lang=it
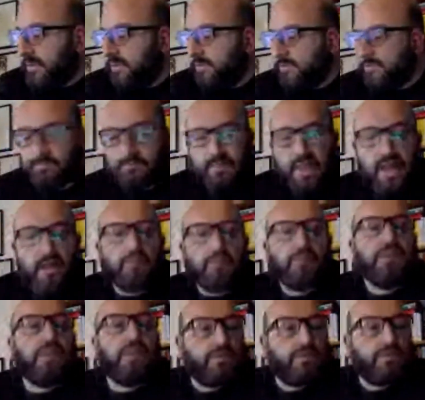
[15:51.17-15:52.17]
ehm, e
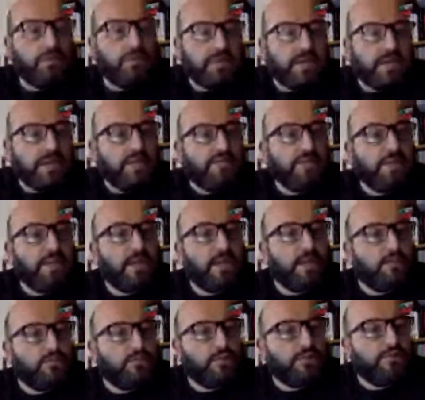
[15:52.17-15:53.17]
quindi voglio dire, alla fine
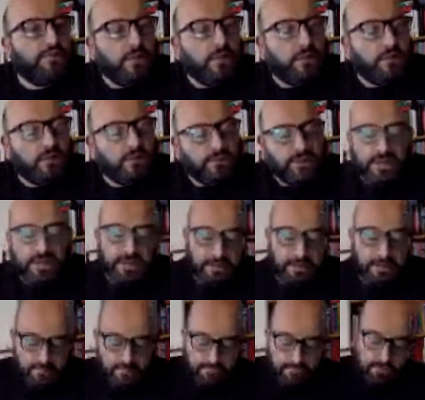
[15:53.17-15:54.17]
Alan Moore, eh, cioè,
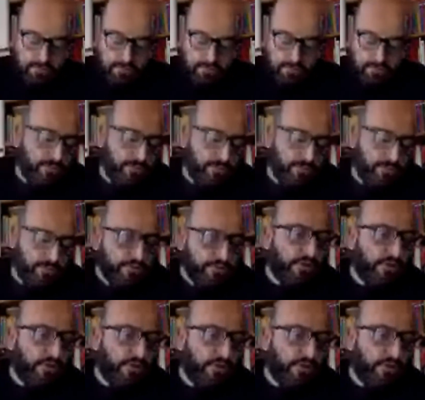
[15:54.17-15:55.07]
Graham Morrison